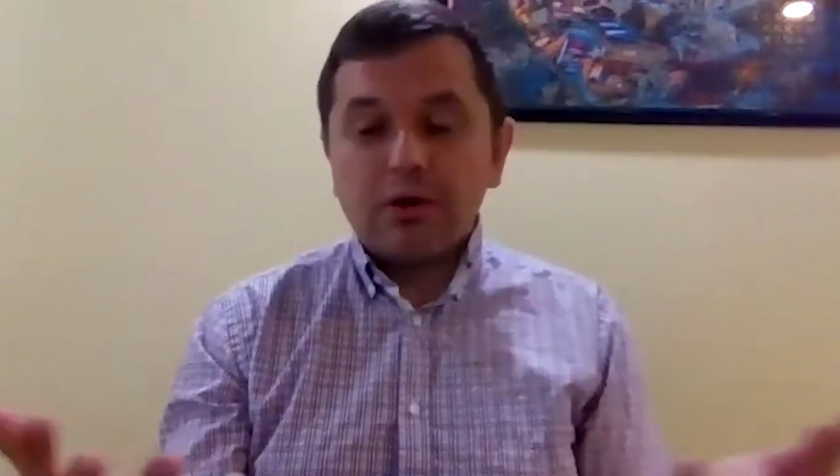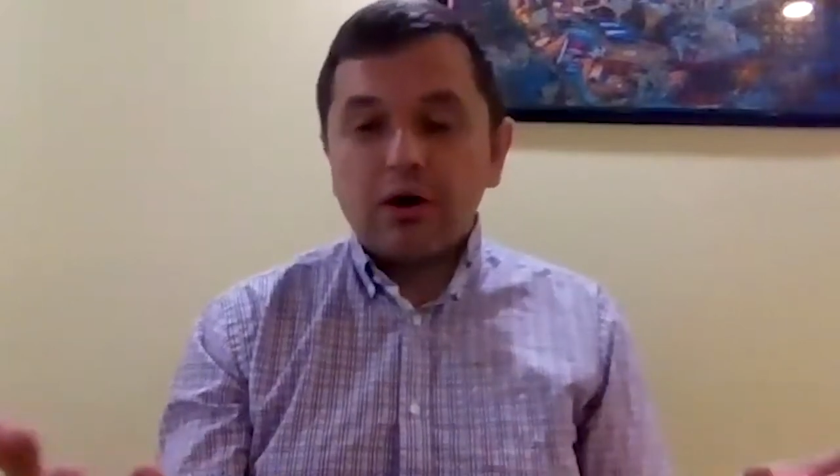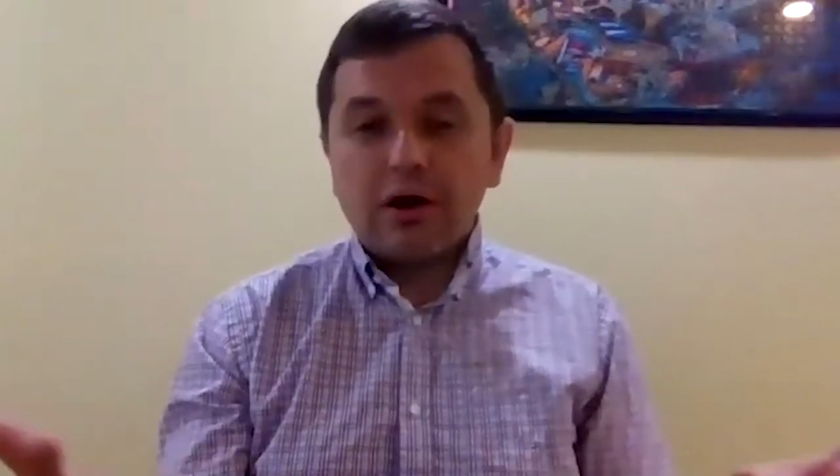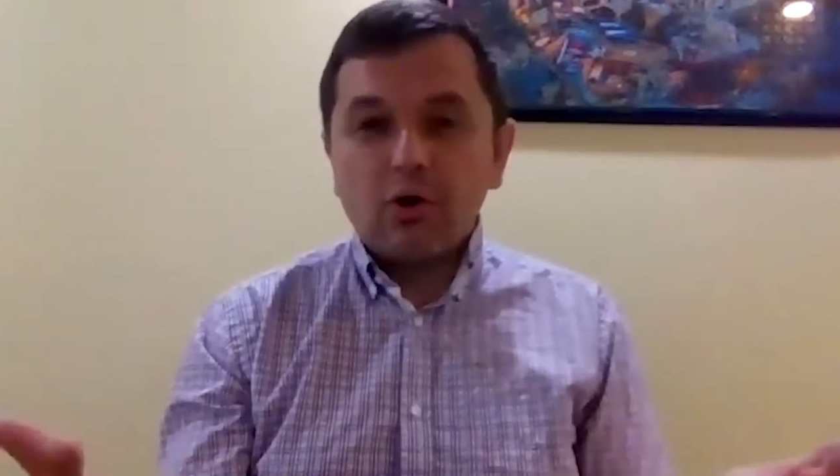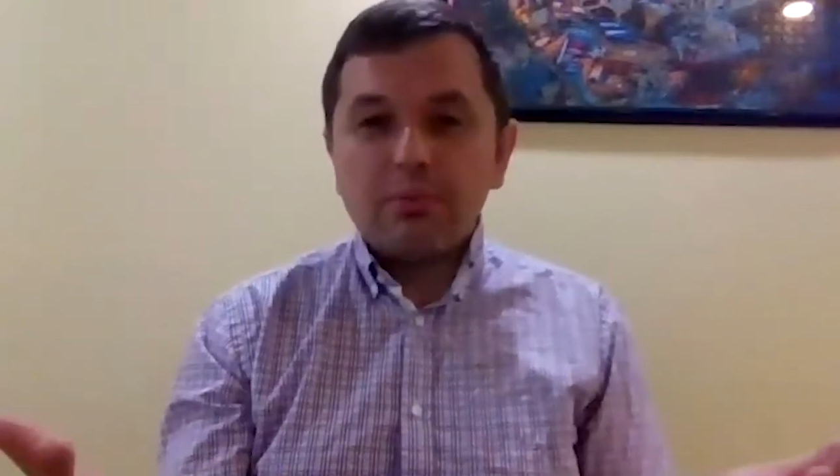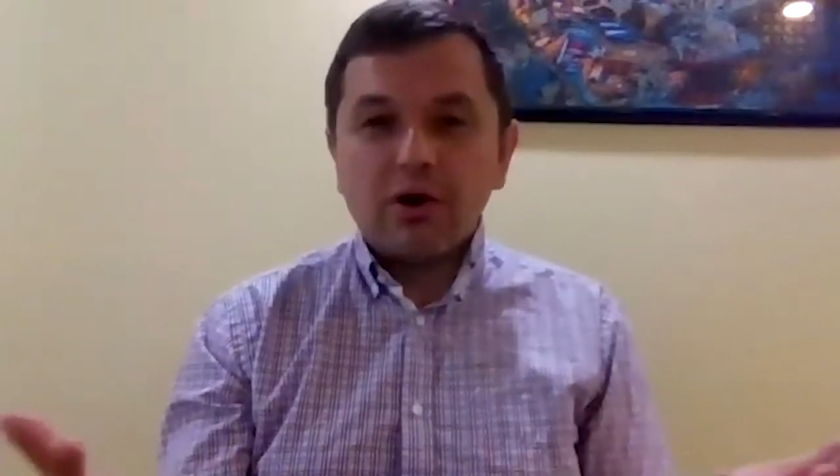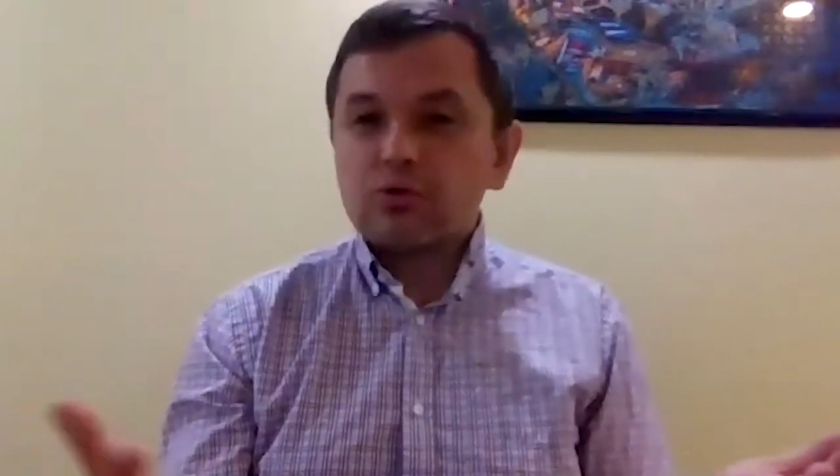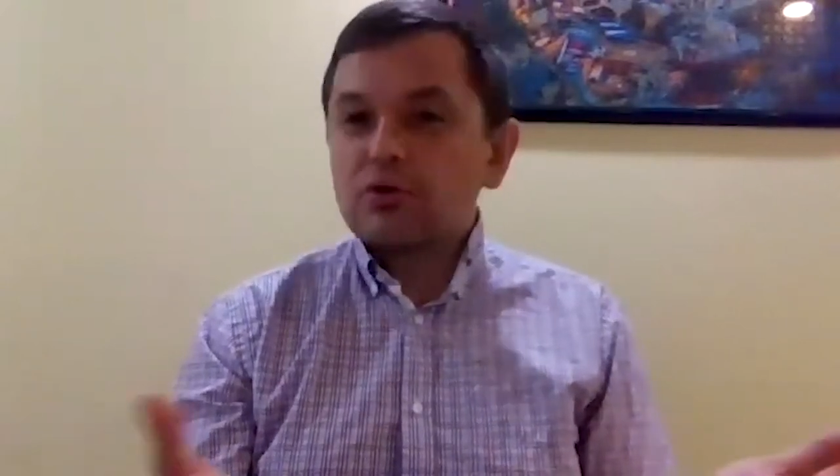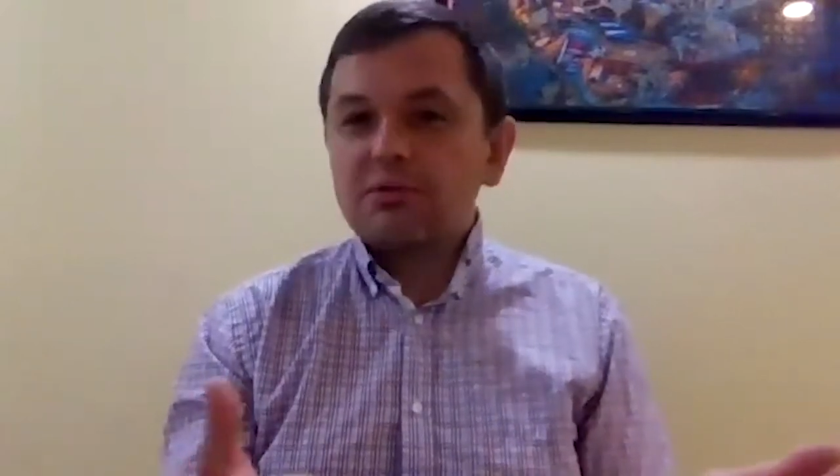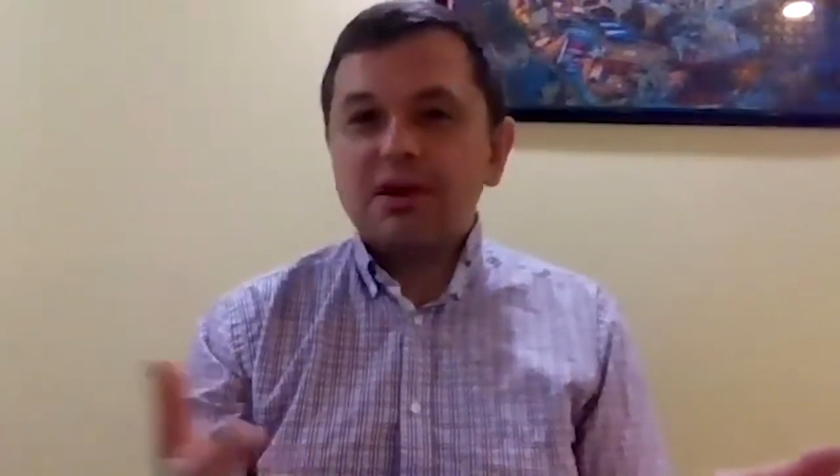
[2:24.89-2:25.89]
un repas
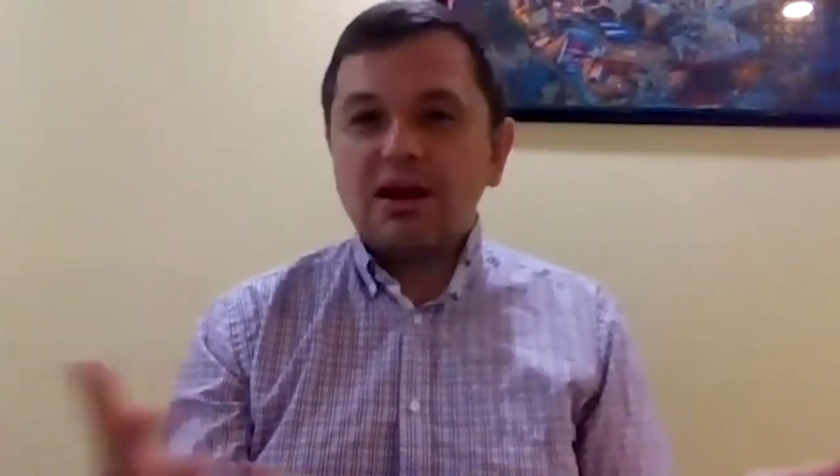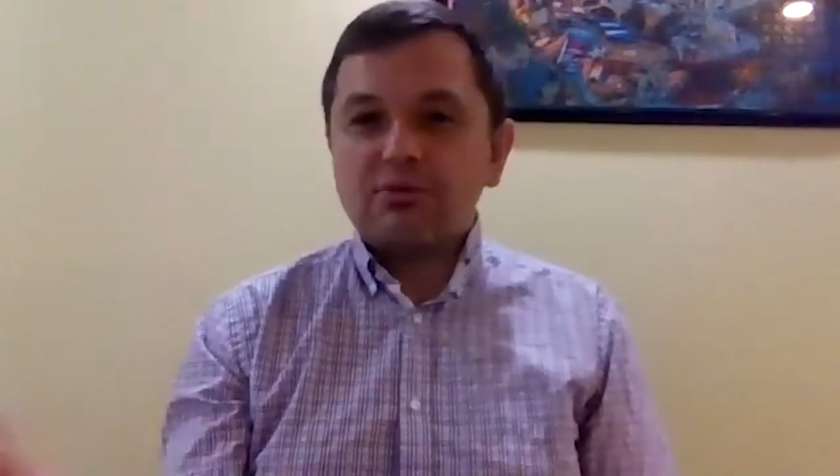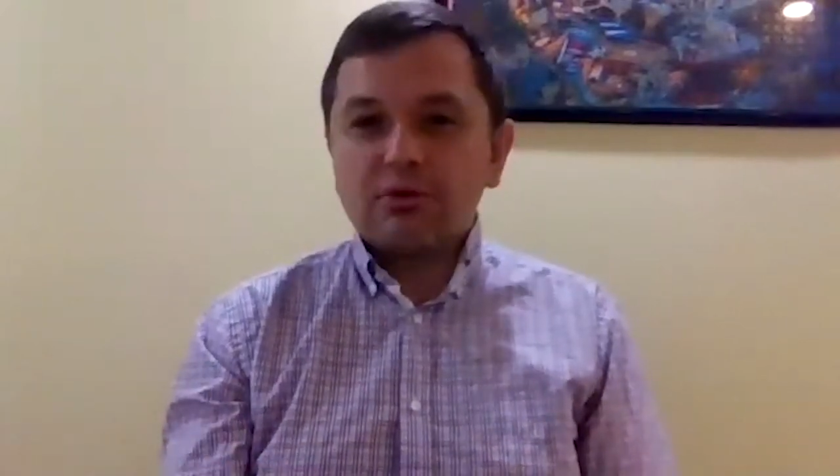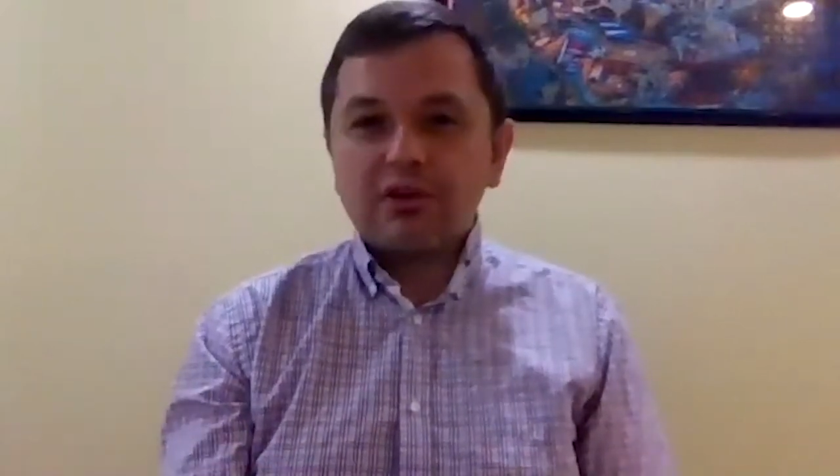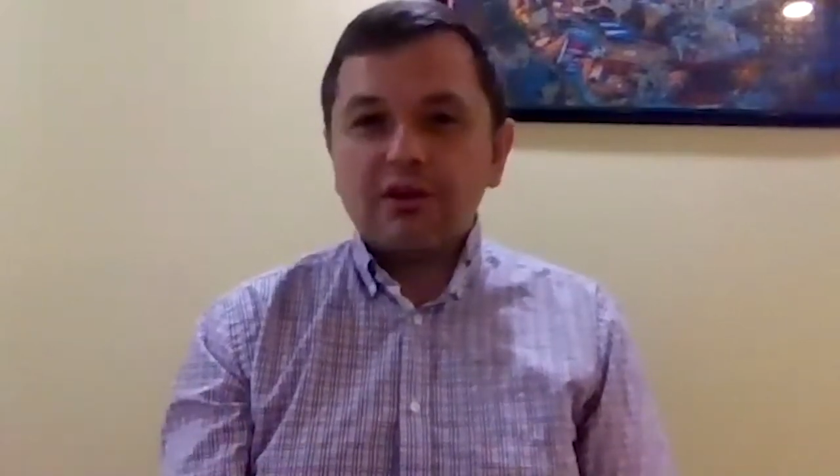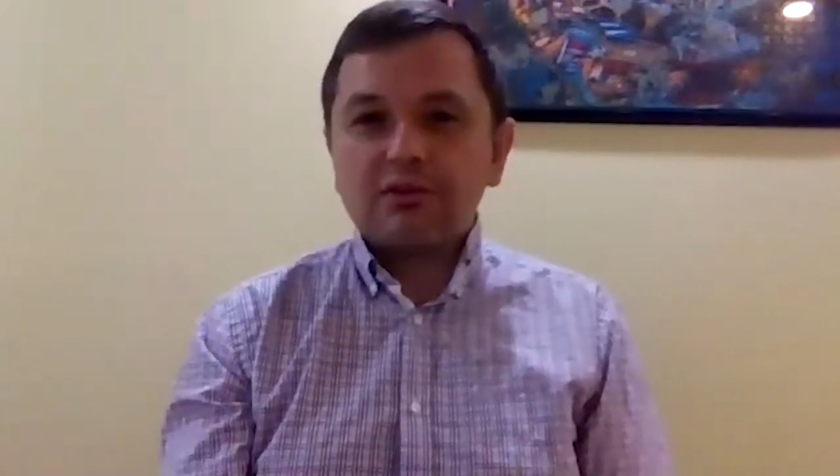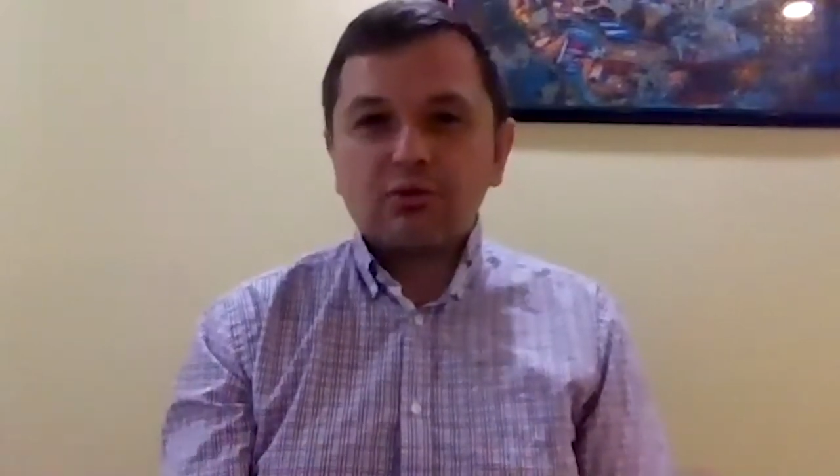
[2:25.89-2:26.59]
entre guillemets à la française,